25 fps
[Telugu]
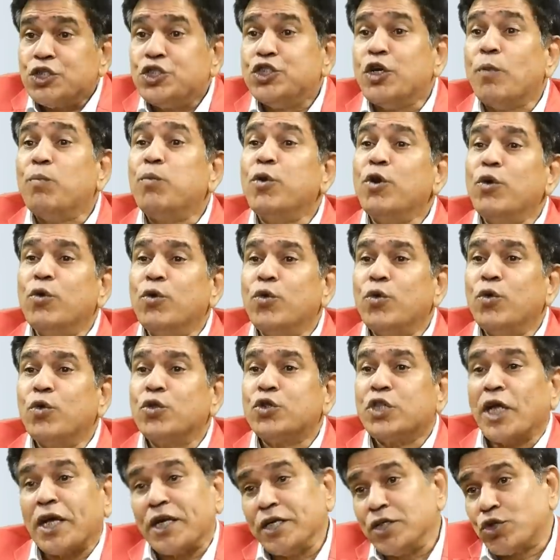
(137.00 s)
జబ్బులు
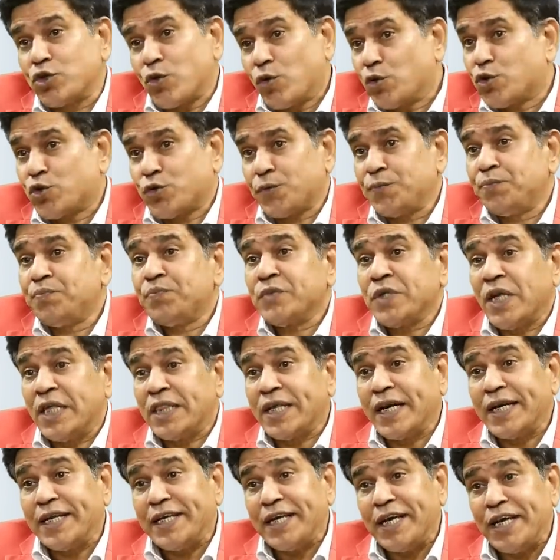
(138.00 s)
తగ్గించుకోవచ్చు
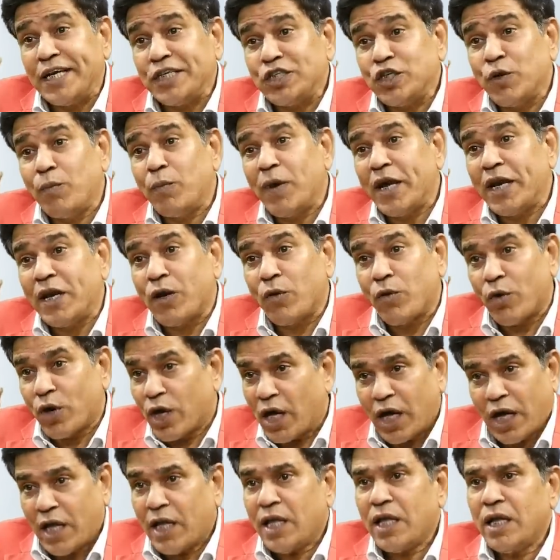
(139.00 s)
ఎందుకంటే ఏ జబ్బు అయినా
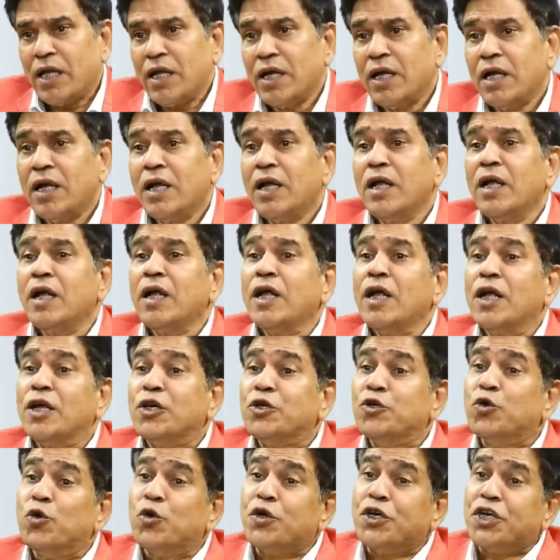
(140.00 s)
కూడా
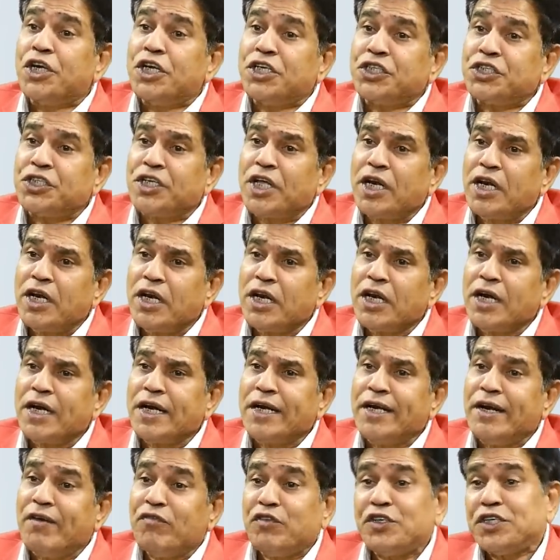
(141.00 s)
న్యూట్రిషనల్
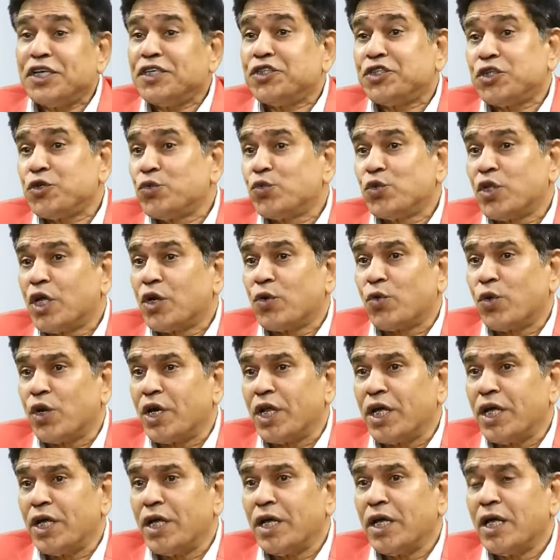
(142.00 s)
డెఫిషియన్సీ
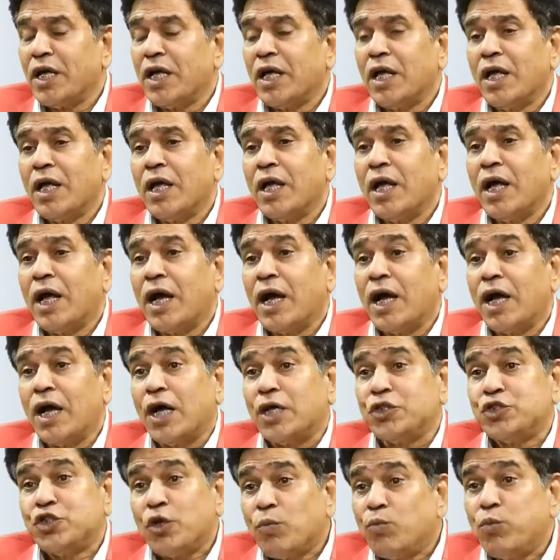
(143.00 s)
ఉందనుకోండి ఆ
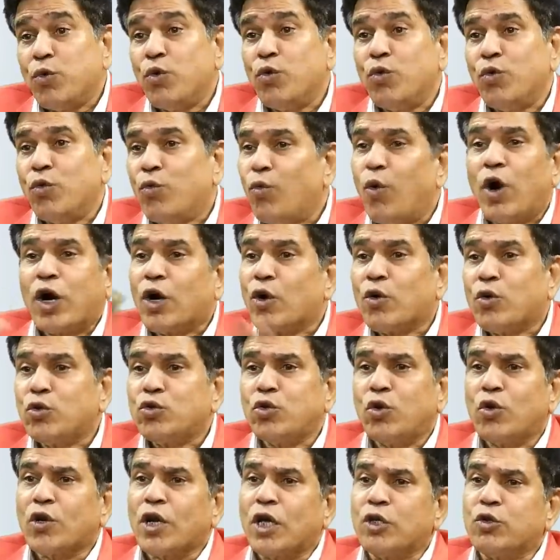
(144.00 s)
జబ్బు ఒక్క
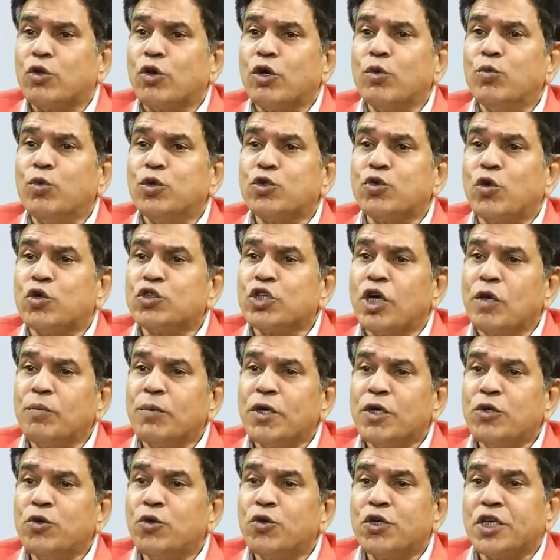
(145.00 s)
రోజులో రాదు రెండు మూడు సంవత్సరాలు
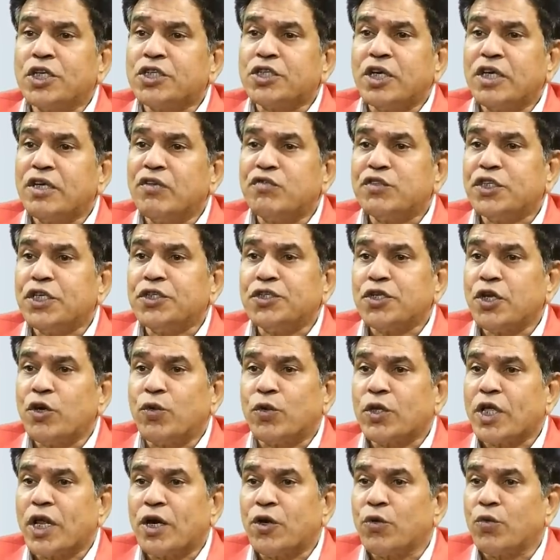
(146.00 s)
మీరు న్యూట్రిషన్ డెఫిషియన్సీలో
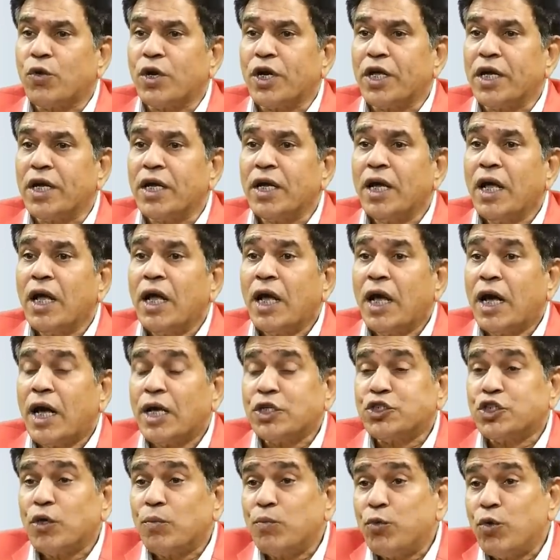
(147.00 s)
ఉన్నారనుకోండి ఆ
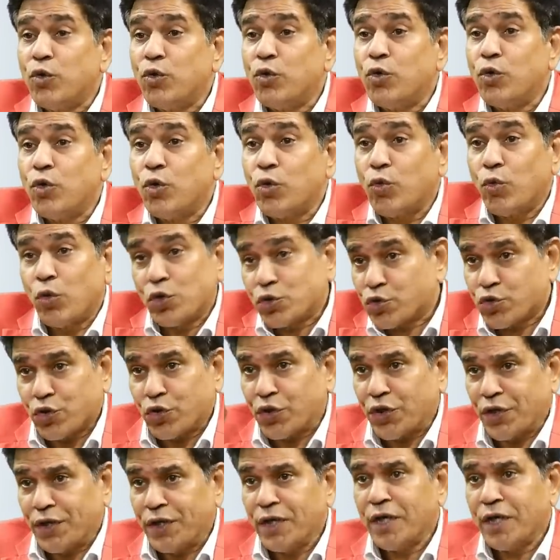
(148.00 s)
జబ్బు వస్తుంది